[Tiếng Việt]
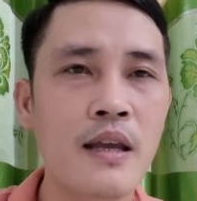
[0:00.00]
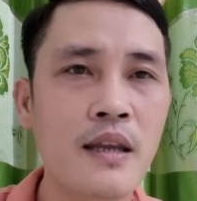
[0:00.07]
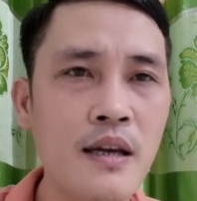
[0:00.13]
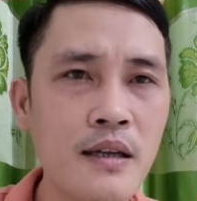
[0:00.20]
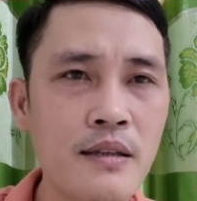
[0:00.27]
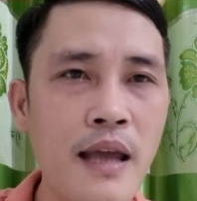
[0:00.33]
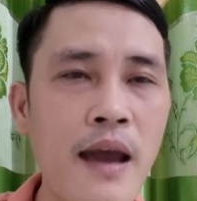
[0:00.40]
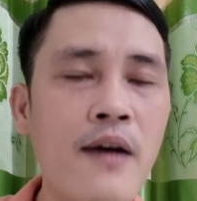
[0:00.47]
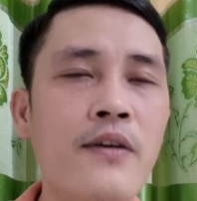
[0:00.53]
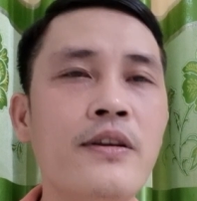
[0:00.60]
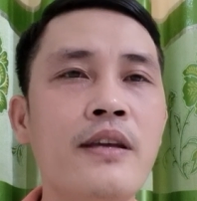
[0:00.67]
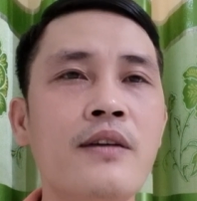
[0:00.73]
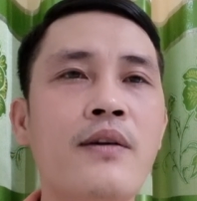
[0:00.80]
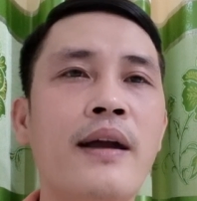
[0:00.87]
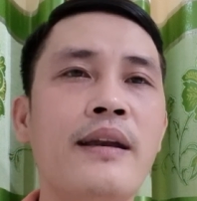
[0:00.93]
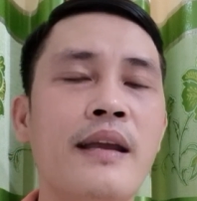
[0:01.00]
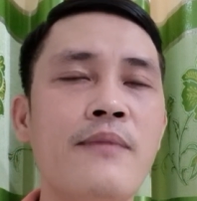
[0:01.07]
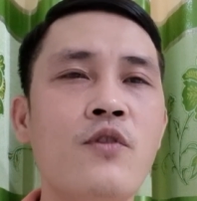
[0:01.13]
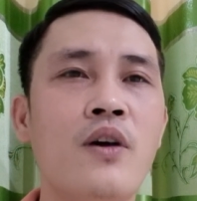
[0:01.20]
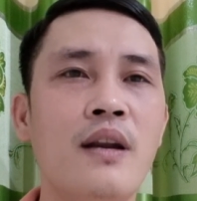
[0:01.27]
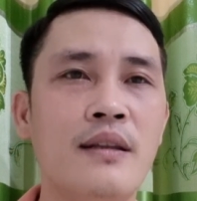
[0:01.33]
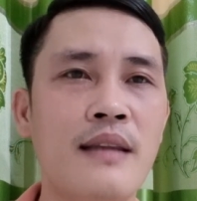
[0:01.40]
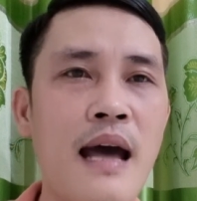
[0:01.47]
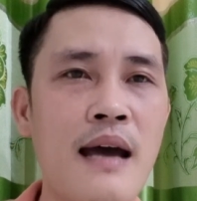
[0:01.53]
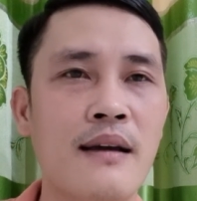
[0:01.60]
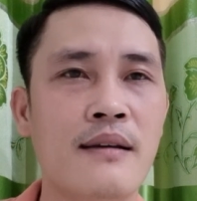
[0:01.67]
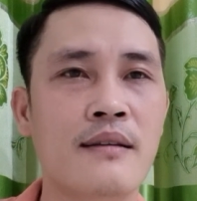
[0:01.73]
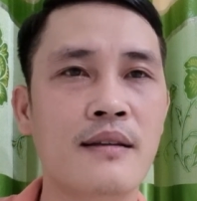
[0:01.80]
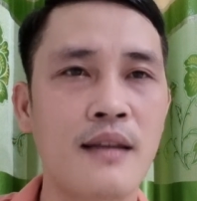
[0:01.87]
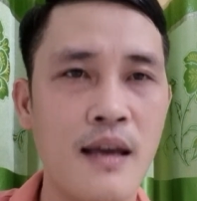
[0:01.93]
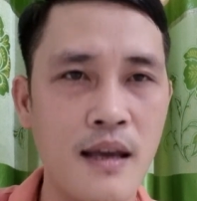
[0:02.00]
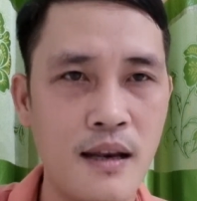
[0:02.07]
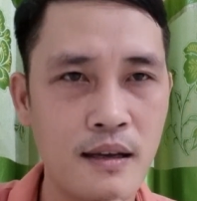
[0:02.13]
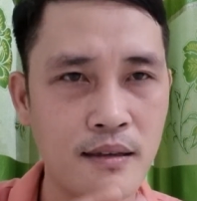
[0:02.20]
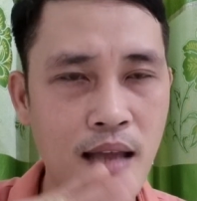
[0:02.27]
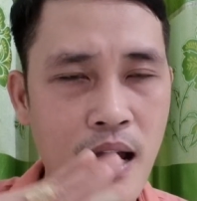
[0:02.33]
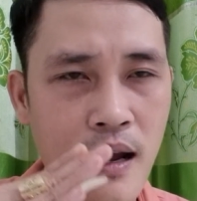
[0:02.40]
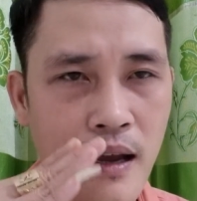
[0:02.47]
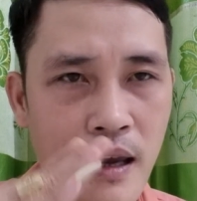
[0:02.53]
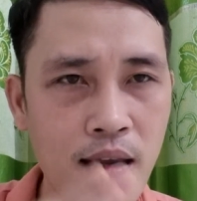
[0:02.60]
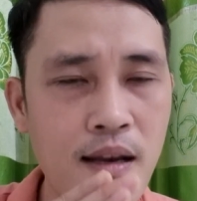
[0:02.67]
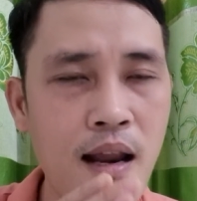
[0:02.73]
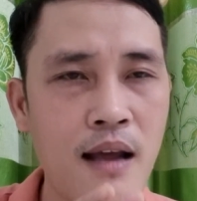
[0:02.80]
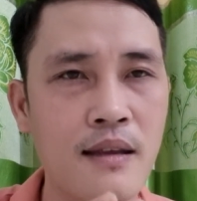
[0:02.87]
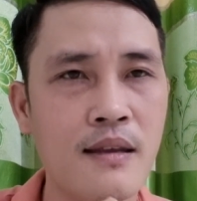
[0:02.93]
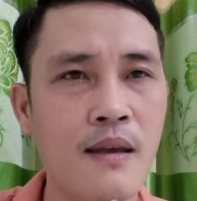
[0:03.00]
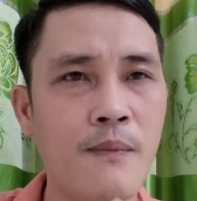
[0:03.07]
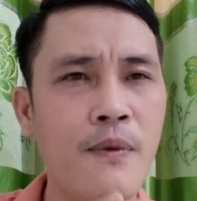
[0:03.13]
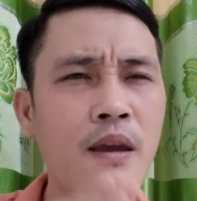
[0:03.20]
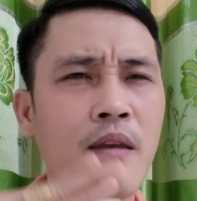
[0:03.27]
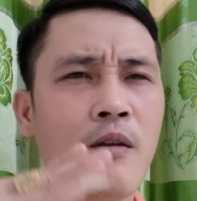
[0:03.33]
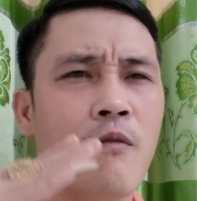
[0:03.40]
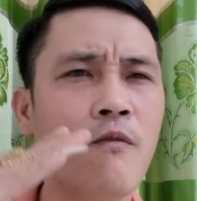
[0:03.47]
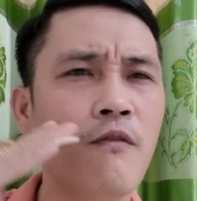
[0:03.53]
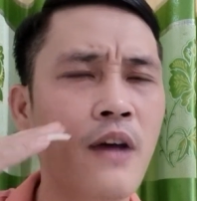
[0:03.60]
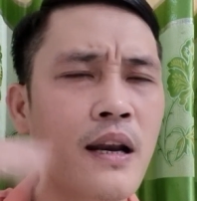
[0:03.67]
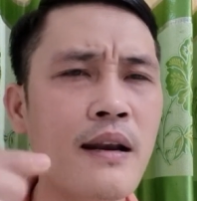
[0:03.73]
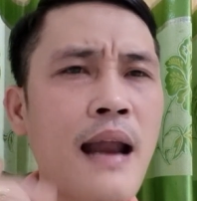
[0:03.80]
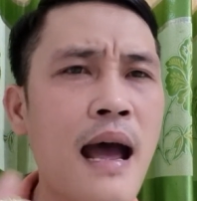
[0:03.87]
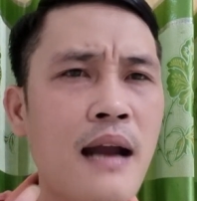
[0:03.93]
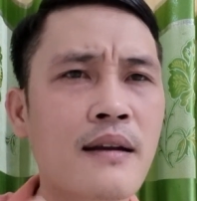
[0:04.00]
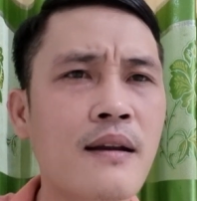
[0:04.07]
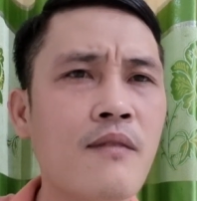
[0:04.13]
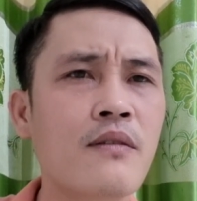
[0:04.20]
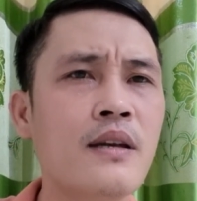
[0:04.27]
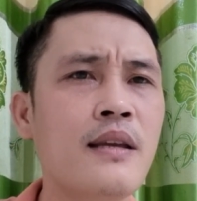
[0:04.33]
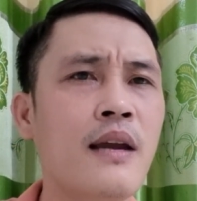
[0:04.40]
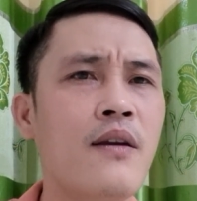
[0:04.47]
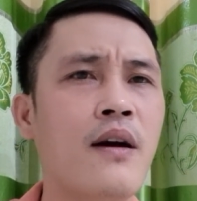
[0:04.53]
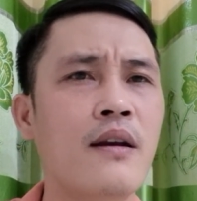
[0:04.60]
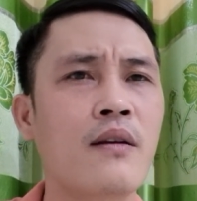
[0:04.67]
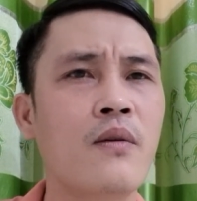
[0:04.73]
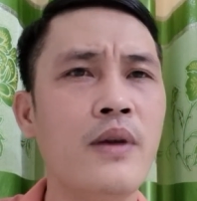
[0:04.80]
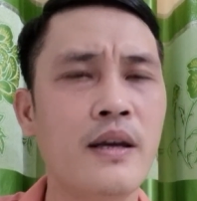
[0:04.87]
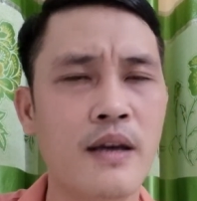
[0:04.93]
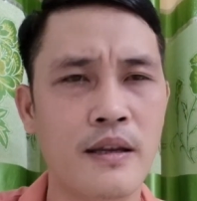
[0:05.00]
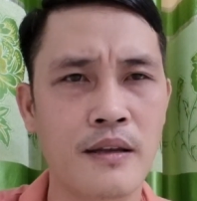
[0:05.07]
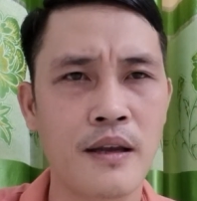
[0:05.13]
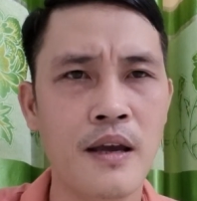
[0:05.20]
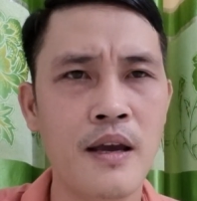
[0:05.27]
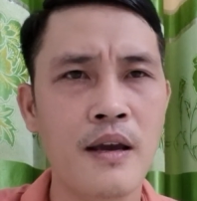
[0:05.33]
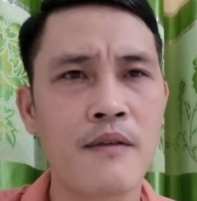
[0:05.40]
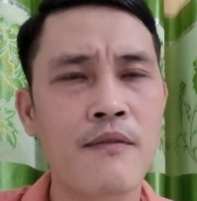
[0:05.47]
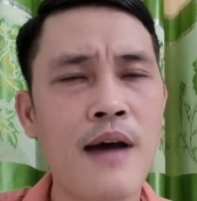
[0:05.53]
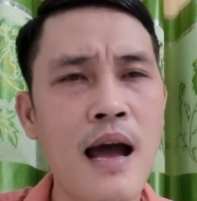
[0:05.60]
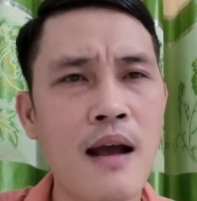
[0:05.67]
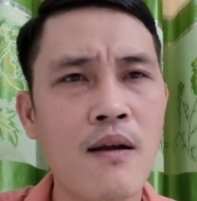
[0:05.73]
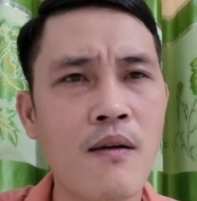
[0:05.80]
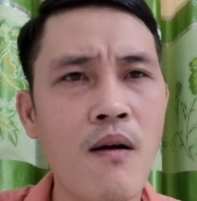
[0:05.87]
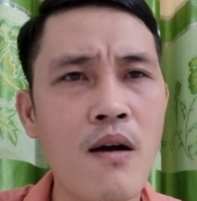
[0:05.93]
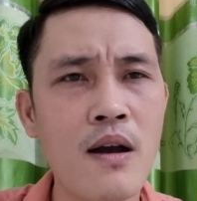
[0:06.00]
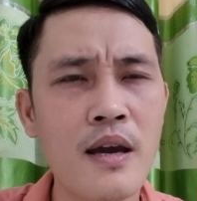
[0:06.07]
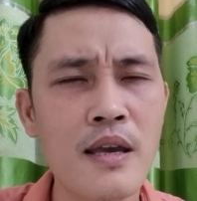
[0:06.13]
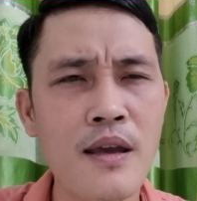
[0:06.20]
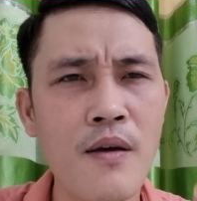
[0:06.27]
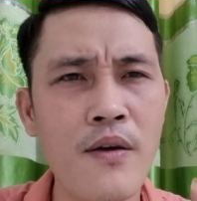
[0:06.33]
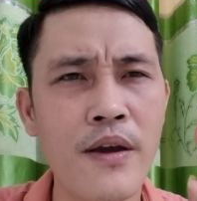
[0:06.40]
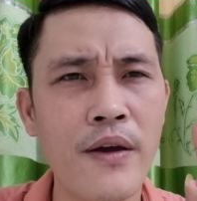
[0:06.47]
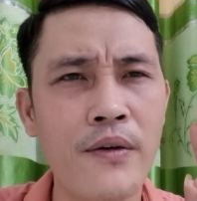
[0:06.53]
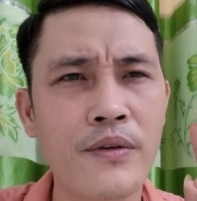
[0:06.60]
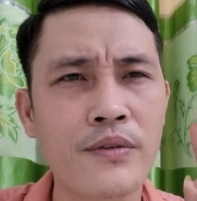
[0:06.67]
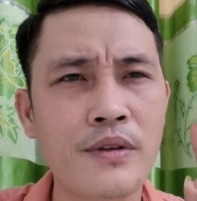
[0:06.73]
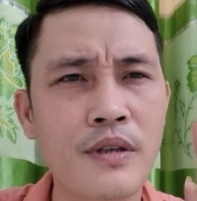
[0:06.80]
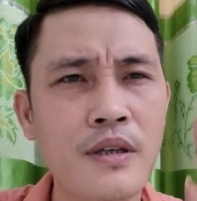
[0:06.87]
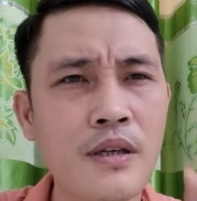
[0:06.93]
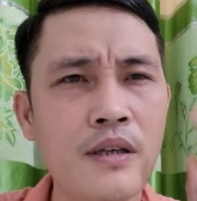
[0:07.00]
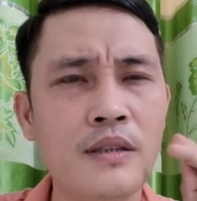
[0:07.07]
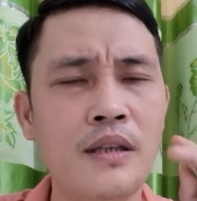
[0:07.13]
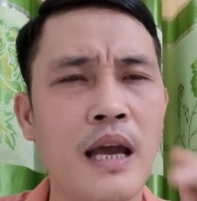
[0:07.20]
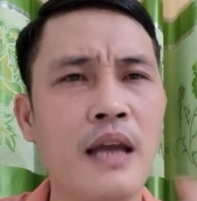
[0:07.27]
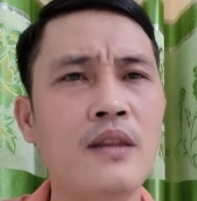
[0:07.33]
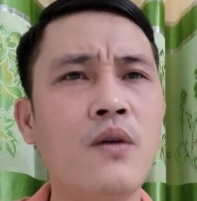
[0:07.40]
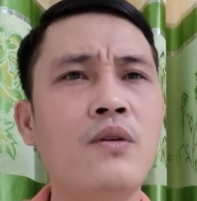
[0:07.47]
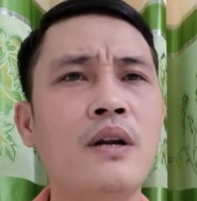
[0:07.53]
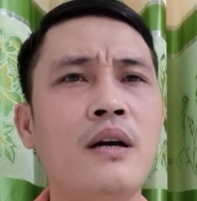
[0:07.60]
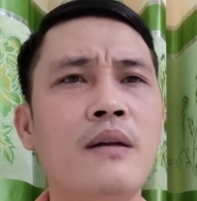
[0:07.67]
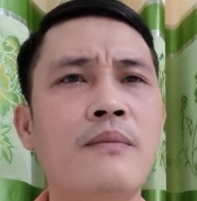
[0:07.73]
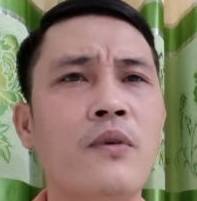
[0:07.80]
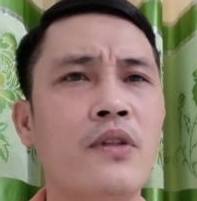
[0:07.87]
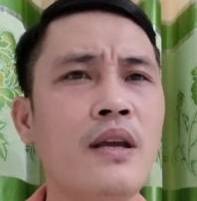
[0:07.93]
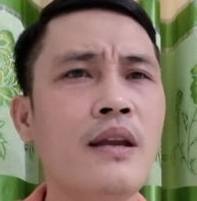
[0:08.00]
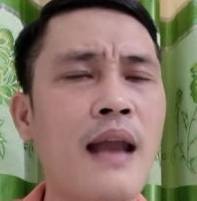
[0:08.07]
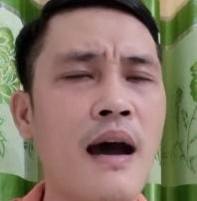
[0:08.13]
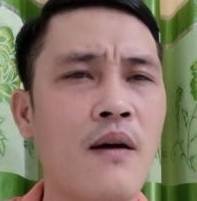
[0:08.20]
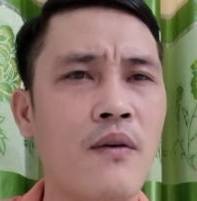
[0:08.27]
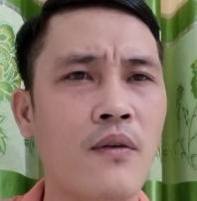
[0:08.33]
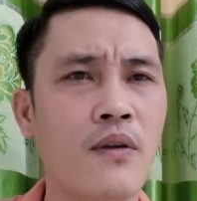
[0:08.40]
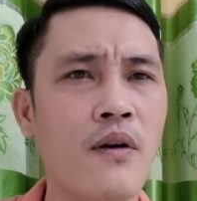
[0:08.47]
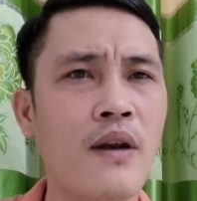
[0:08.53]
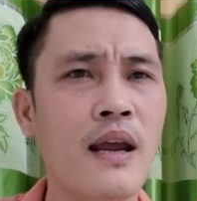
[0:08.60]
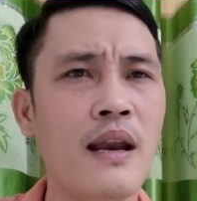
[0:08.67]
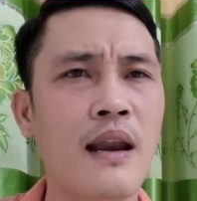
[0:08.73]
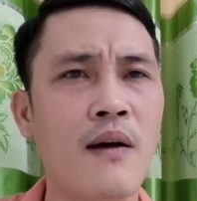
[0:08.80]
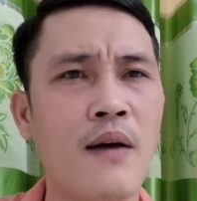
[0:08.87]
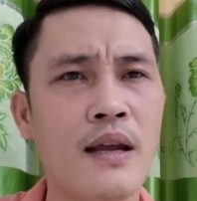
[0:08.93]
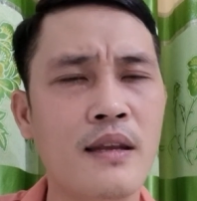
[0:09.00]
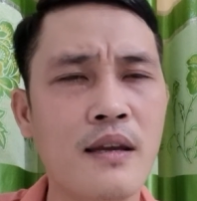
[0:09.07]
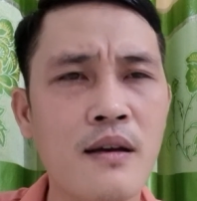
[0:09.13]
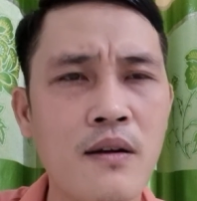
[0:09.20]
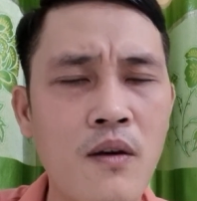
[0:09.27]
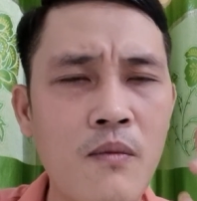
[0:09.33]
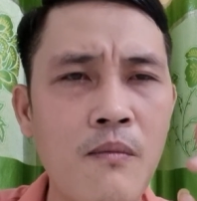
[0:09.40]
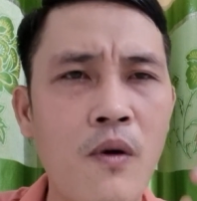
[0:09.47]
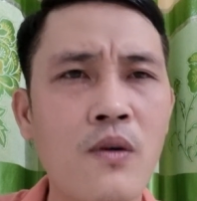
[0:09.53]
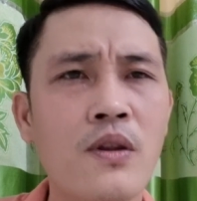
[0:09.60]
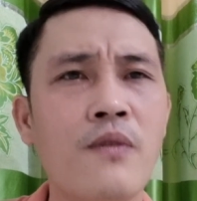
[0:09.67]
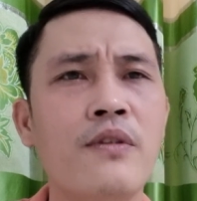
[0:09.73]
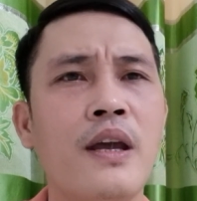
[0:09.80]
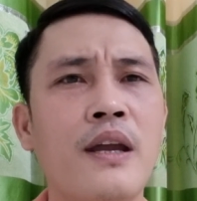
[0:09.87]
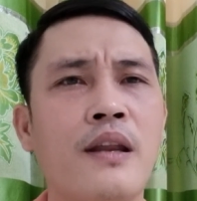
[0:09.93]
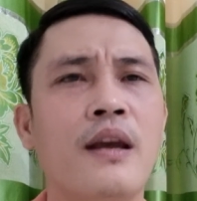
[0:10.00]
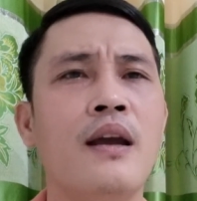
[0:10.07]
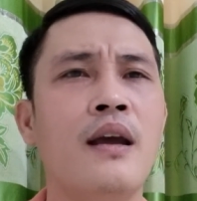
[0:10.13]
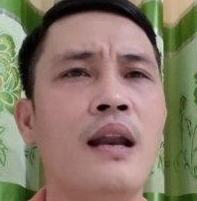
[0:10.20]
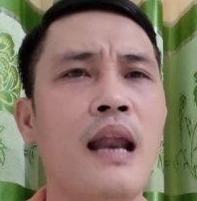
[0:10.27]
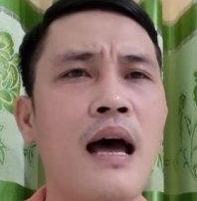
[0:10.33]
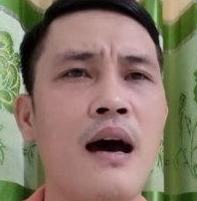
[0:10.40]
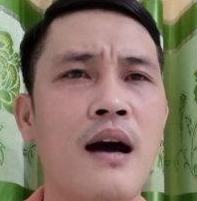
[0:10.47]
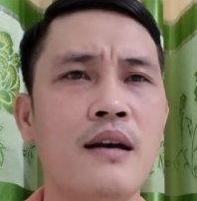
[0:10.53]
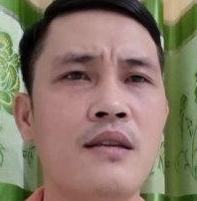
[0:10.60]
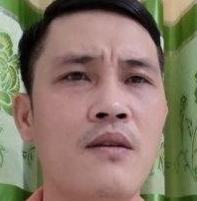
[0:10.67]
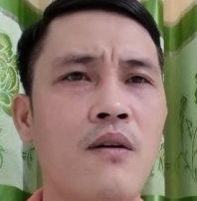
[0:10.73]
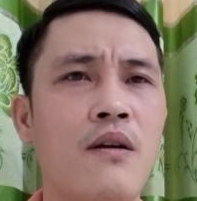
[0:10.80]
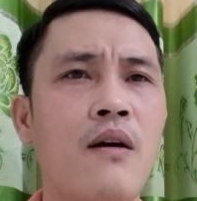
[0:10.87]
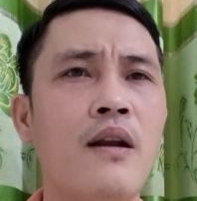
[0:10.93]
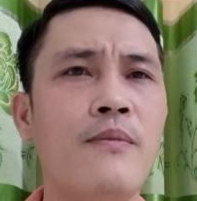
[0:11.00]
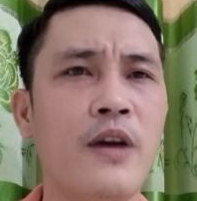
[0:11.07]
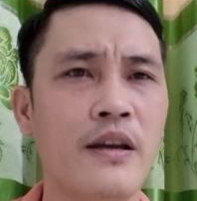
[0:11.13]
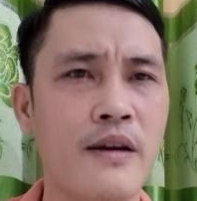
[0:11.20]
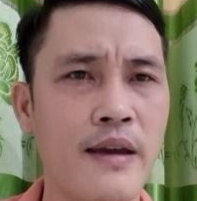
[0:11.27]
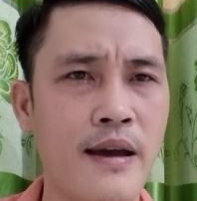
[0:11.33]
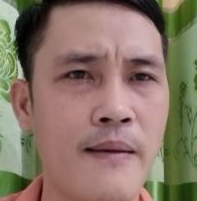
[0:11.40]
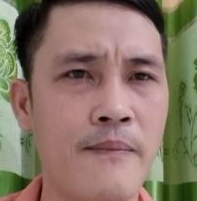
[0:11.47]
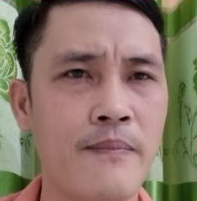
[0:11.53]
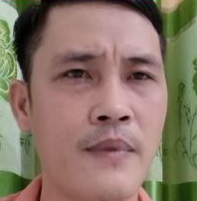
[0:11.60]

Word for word: nhưng theo như quan điểm của Lực Tàng thì Lực Tàng nghĩ rằng chị Phi Nhung vẫn đang trong cái giai đoạn nguy kịch và có cái dấu hiệu chưa thể tốt hơn một tí nào cho nên là họ chưa công bố thông tin là ở cái chỗ đó đó mọi người ạ